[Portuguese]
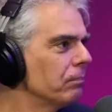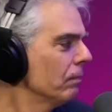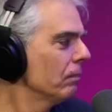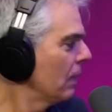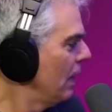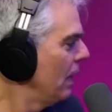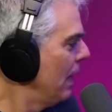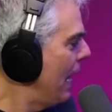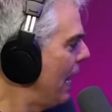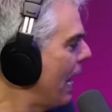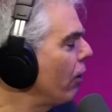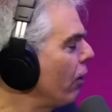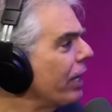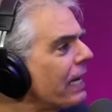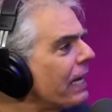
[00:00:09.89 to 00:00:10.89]
Com o seu boneco.
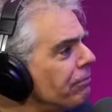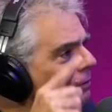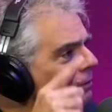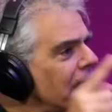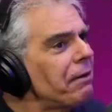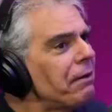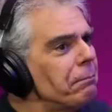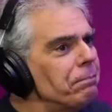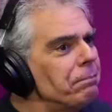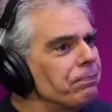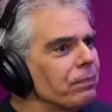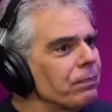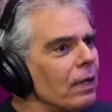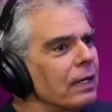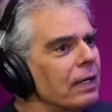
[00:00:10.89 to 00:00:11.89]
Agora, Só quer, e quer, o
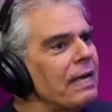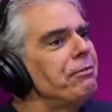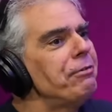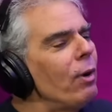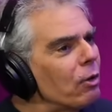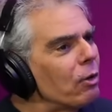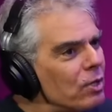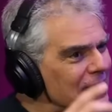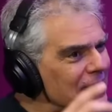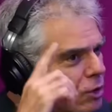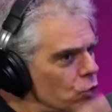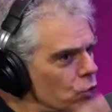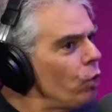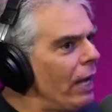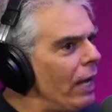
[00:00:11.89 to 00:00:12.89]
resto? Quer ver uma coisa
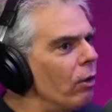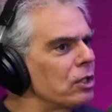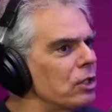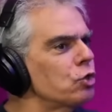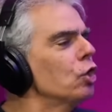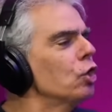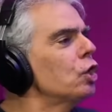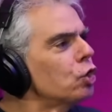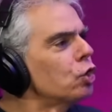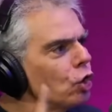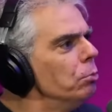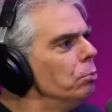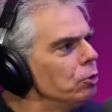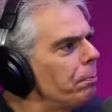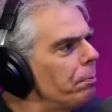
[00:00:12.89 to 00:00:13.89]
surreal que, que
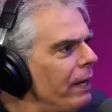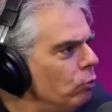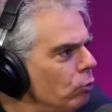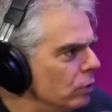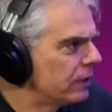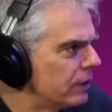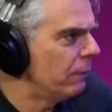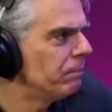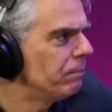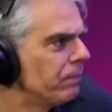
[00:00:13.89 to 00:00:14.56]
todo mundo pergunta?